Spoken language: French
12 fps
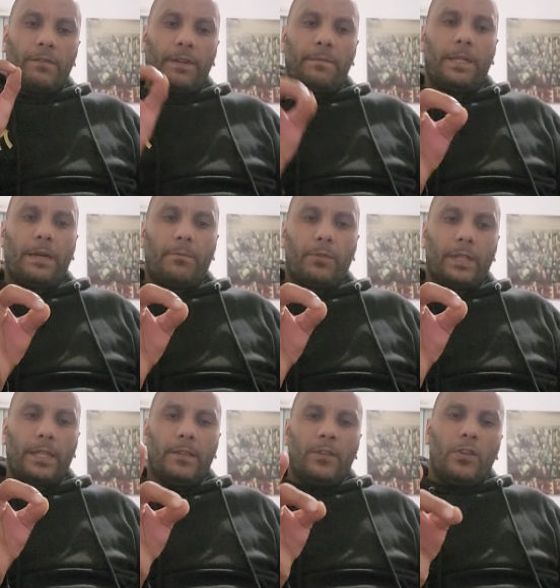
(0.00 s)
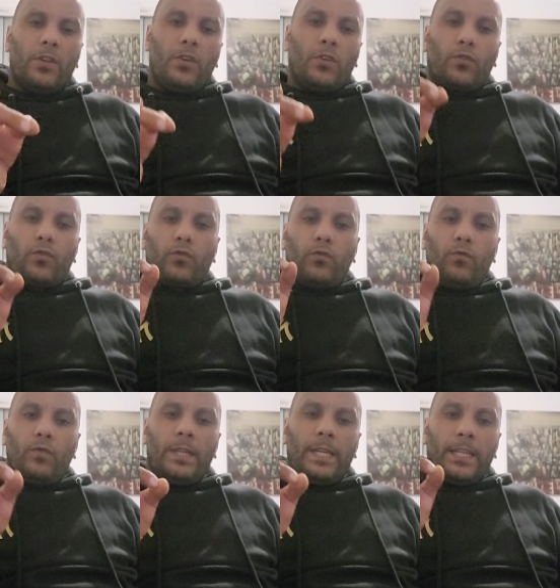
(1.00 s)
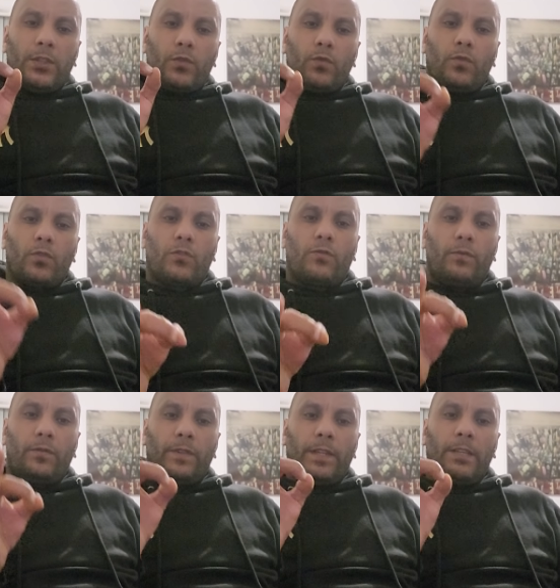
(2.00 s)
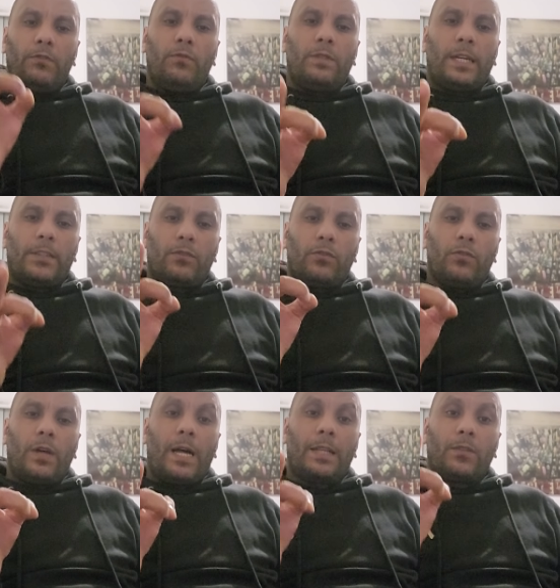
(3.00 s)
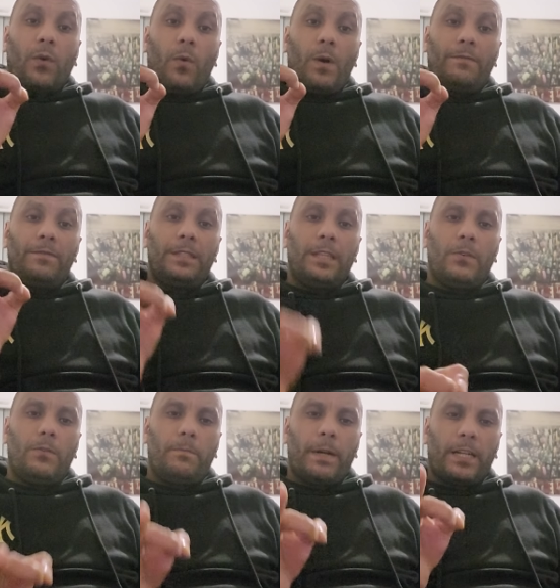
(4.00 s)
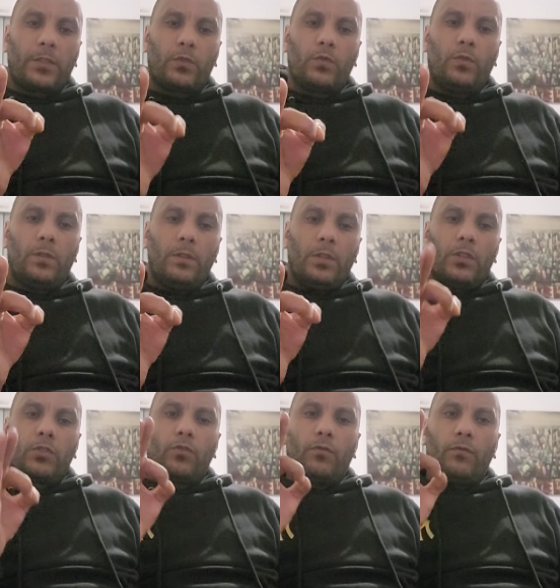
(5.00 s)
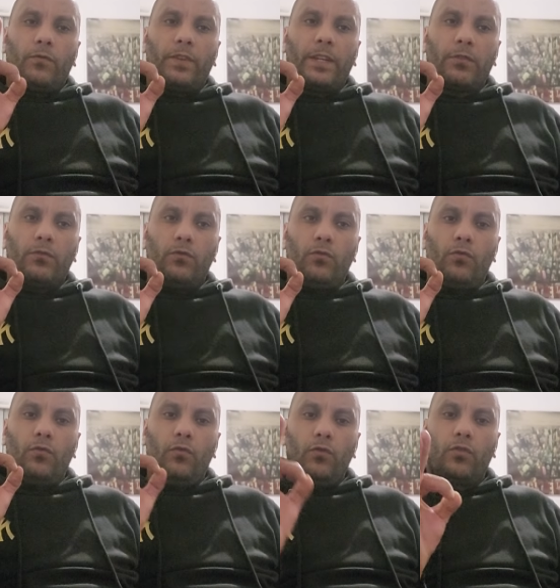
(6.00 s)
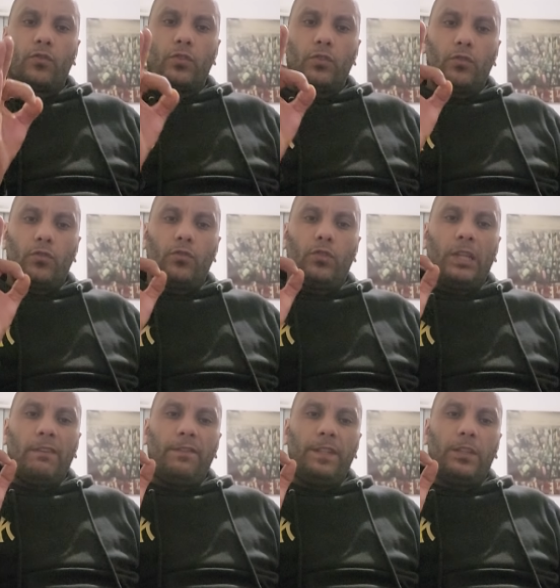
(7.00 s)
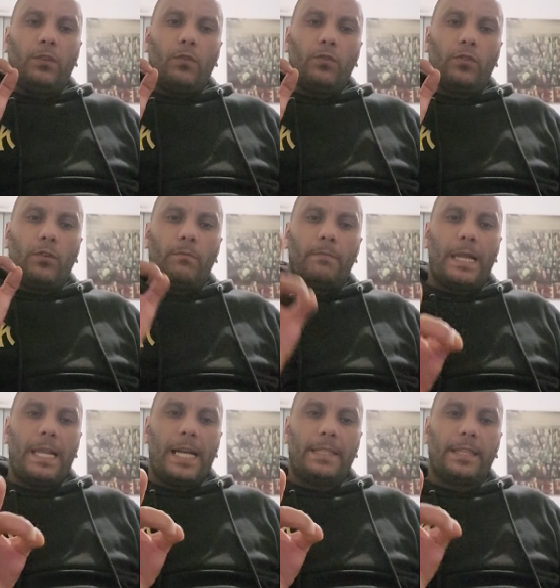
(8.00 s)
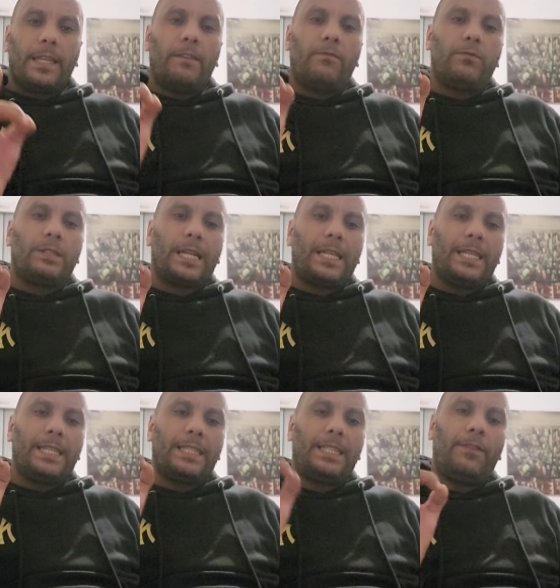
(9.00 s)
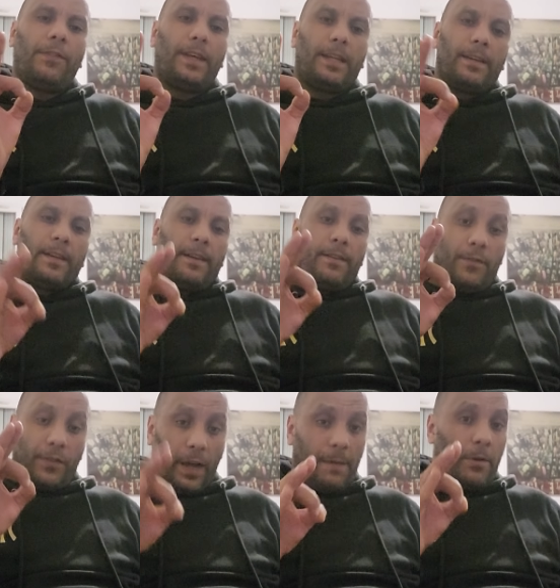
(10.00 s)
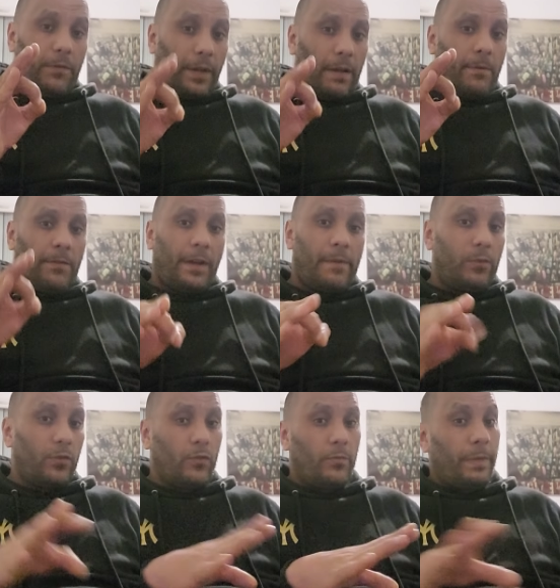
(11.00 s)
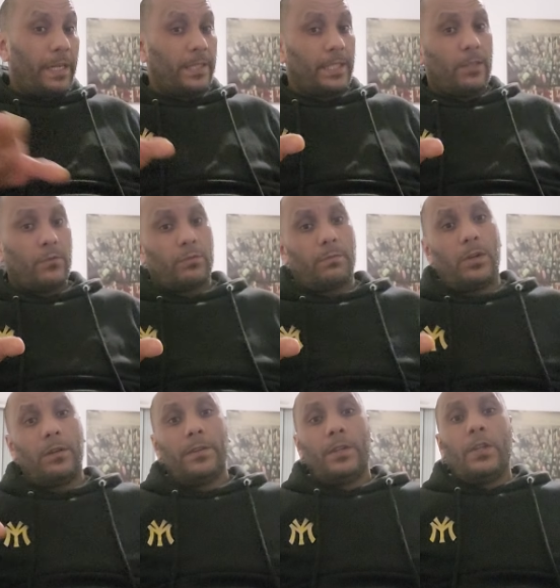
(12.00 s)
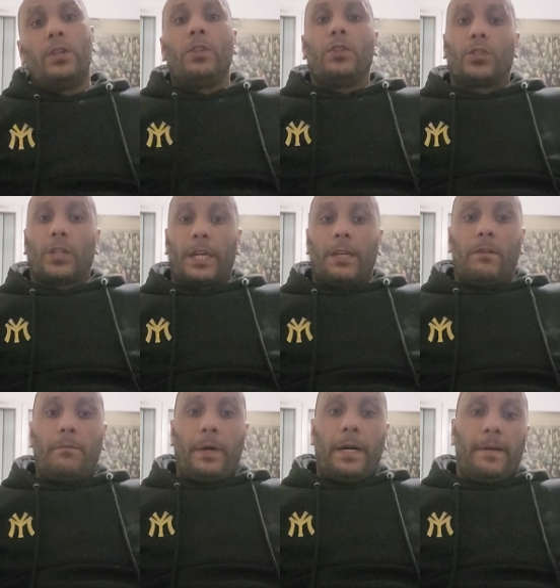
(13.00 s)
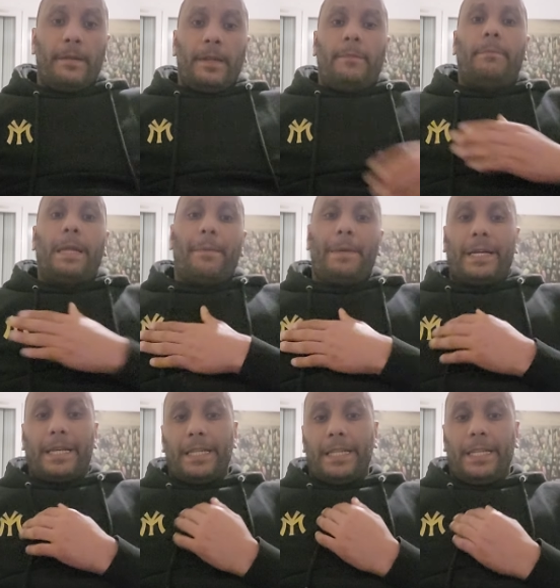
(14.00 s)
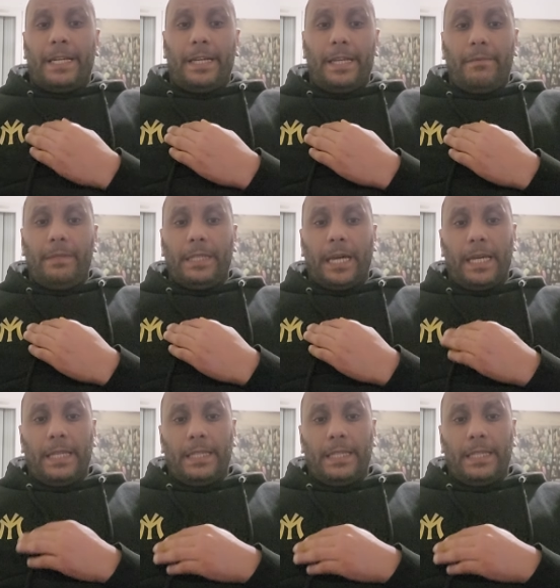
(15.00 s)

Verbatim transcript: 20 000 abonnés, tous les jours, je vous fais une à deux à trois vidéos par jour. Je vais vous faire du luxe, des vidéos de malade et vous allez kiffer. Vraiment, vraiment, vraiment, je parle sérieusement. Je rigole pas. La marque, elle est là, MY.